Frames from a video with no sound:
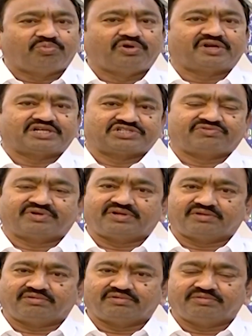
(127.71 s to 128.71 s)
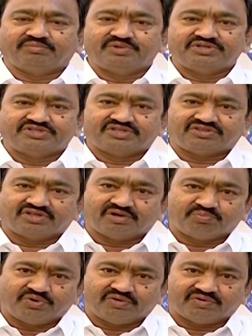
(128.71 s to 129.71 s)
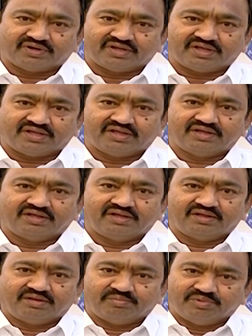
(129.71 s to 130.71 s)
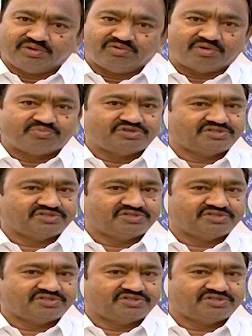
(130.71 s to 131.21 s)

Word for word: అప్పులు రాష్ట్రం అంటారు మీరు చేస్తే అప్పు ఏమన్నా మీరు అప్పు